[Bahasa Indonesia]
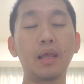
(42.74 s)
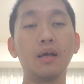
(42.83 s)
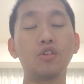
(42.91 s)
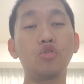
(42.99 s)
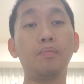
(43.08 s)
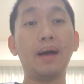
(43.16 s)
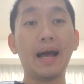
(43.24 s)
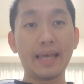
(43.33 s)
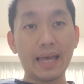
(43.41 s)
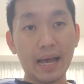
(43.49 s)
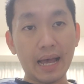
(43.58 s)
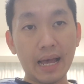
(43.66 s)

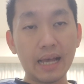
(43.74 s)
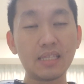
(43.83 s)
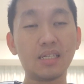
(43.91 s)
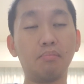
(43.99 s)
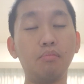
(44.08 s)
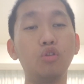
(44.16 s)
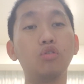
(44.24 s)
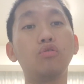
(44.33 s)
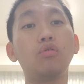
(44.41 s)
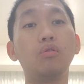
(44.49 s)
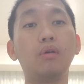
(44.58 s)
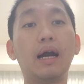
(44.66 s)
supaya jam lu
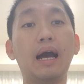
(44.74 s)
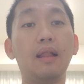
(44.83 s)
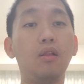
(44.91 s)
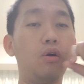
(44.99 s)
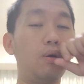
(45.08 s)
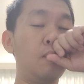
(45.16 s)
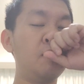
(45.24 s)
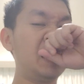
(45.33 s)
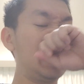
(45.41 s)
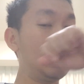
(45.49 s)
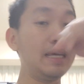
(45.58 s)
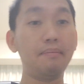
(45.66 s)
tuh kalau
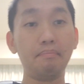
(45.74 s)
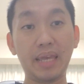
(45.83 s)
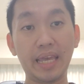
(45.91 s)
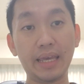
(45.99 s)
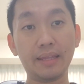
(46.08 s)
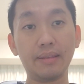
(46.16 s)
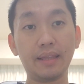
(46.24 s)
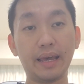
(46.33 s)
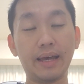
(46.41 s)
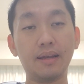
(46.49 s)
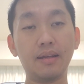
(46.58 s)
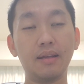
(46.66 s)
didiamin
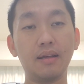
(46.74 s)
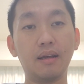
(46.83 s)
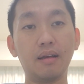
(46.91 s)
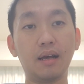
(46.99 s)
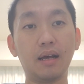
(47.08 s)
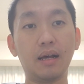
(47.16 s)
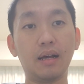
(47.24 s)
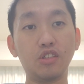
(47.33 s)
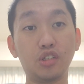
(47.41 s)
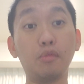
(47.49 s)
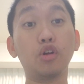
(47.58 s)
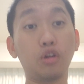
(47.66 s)
ya, uh,
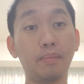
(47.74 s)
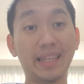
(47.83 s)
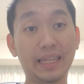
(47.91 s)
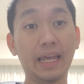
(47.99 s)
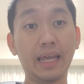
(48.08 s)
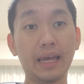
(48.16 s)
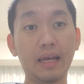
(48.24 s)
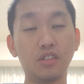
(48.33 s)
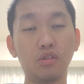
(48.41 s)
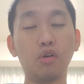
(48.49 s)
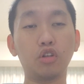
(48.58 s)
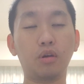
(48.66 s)
jam otomatis ya,
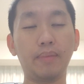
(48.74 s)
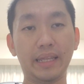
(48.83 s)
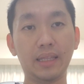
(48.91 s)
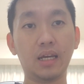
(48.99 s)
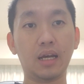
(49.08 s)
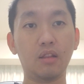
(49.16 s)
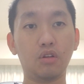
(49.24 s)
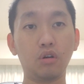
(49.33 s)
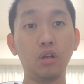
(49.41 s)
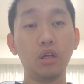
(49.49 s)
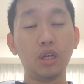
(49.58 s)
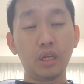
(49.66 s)
jam otomatis
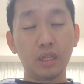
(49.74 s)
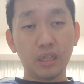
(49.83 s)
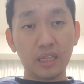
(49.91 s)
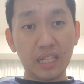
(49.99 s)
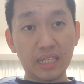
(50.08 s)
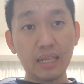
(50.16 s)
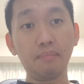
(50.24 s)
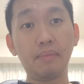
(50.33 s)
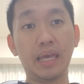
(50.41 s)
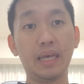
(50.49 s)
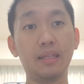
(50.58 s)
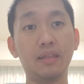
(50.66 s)
kalau
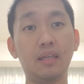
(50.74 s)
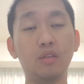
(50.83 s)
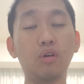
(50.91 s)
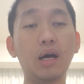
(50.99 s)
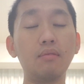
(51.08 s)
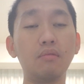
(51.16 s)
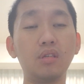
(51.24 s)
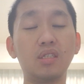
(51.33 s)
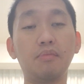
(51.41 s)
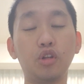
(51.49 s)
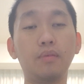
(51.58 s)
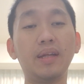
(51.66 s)
didiamin itu kan
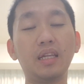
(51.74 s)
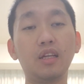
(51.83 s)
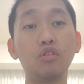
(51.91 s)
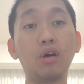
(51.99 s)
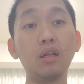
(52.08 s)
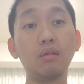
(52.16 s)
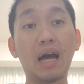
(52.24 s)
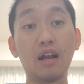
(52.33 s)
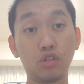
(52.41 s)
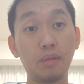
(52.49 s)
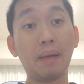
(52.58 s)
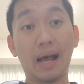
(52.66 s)
jam otomatis itu kan
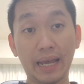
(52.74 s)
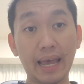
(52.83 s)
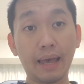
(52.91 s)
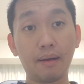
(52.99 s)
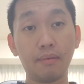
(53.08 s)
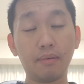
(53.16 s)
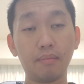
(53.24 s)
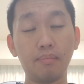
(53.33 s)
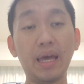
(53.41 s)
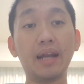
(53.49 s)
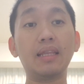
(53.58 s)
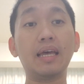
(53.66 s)
harus dipakai
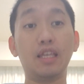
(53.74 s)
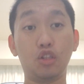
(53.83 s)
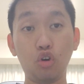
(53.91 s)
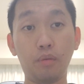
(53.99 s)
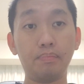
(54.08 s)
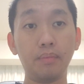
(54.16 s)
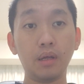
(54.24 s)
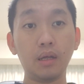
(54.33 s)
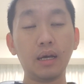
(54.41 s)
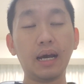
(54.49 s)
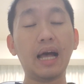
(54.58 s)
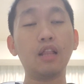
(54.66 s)
biar dia hidup
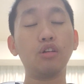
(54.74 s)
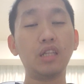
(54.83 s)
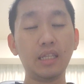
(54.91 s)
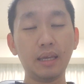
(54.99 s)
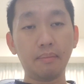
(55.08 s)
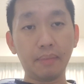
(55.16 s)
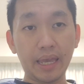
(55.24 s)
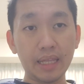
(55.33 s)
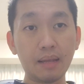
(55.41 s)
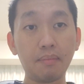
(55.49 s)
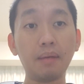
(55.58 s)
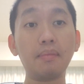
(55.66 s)
kalau
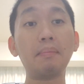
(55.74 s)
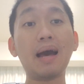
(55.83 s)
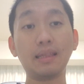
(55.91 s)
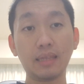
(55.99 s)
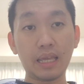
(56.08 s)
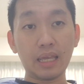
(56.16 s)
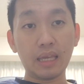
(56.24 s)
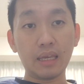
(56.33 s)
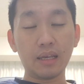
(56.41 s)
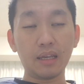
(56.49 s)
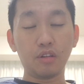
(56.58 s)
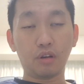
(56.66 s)
didiemin lama-lama
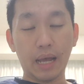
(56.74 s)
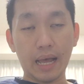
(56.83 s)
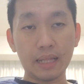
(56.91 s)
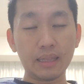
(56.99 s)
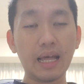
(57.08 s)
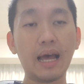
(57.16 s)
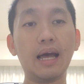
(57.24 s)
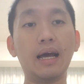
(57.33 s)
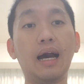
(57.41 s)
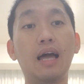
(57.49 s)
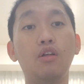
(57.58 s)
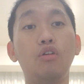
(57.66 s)
mati gitu kan
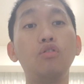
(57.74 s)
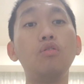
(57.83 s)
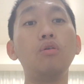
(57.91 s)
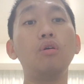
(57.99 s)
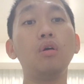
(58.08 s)
nah kalau lu